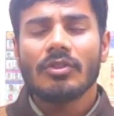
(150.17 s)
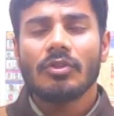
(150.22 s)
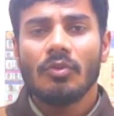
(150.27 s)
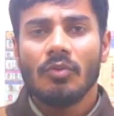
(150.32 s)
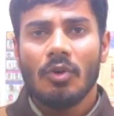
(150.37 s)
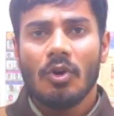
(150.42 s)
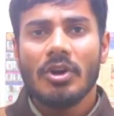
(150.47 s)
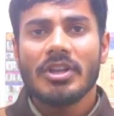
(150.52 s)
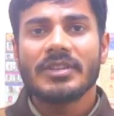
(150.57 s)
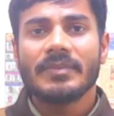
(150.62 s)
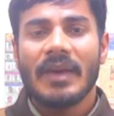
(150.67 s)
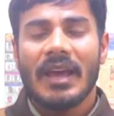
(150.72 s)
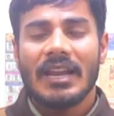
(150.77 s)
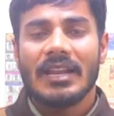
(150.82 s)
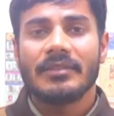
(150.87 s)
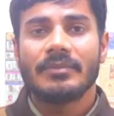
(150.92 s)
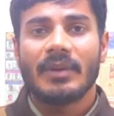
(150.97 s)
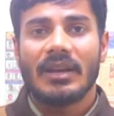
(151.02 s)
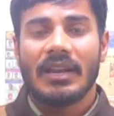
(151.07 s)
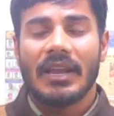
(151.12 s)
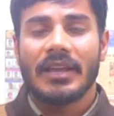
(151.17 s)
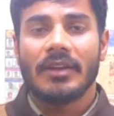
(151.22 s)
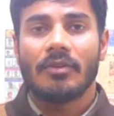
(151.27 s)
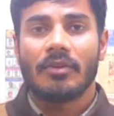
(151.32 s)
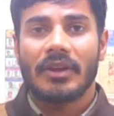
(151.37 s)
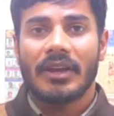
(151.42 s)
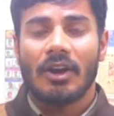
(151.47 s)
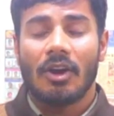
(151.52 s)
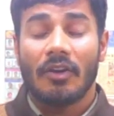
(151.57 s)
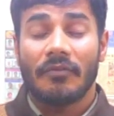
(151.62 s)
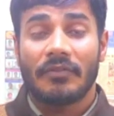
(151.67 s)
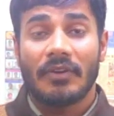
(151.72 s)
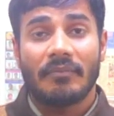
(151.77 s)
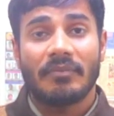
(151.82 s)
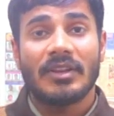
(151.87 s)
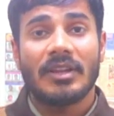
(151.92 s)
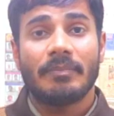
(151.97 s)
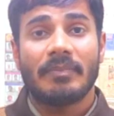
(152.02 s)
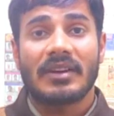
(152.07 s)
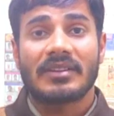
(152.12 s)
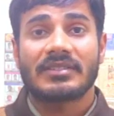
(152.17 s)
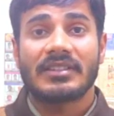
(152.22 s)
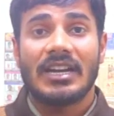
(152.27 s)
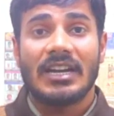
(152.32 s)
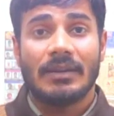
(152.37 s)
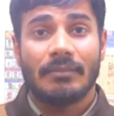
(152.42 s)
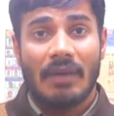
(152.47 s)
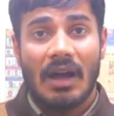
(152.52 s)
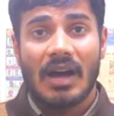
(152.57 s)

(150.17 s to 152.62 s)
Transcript: तो वो इसमें एलिजिबल नहीं होंगे और 50 परसेंट